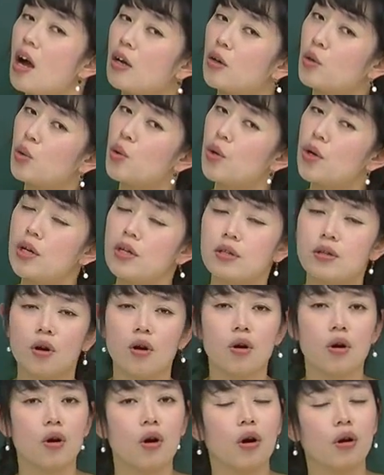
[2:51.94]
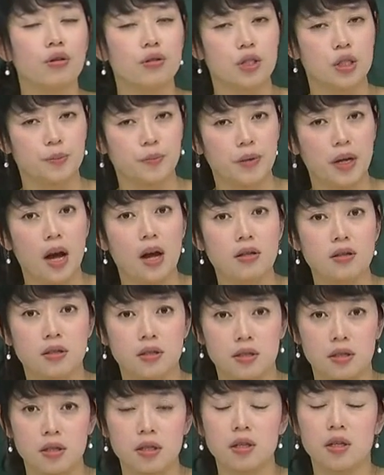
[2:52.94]
학교에서
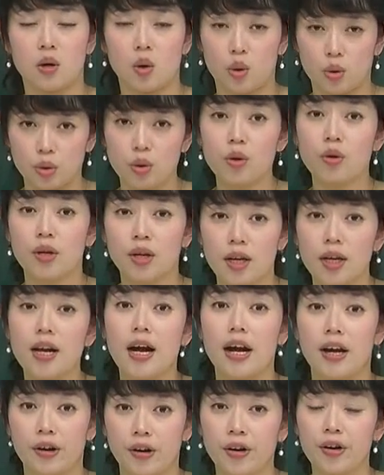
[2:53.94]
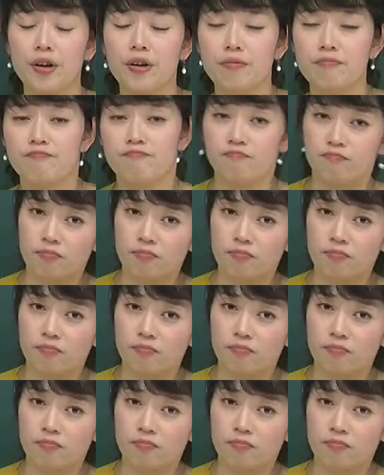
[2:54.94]
집까지 어떻게 가요?